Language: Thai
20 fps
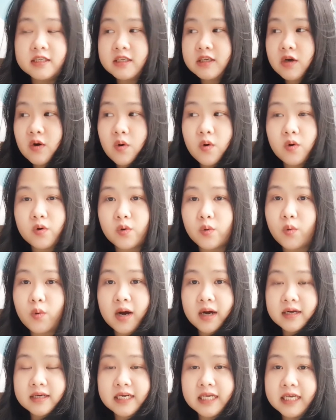นโทรท
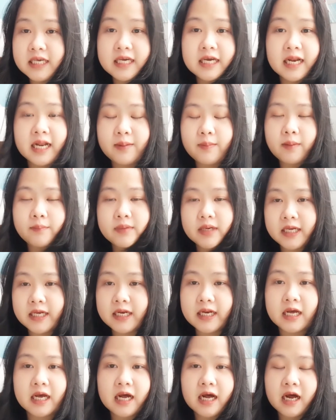วงหนี้อะไรแบบ
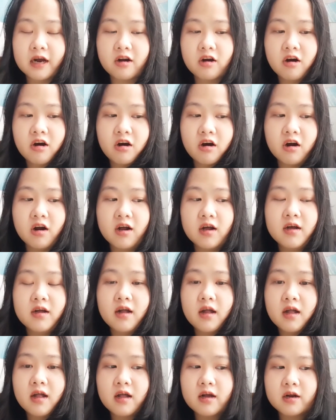นี้นะคะ
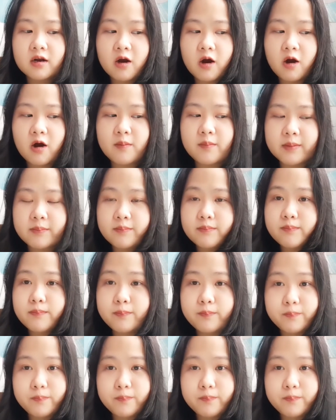ก็มัน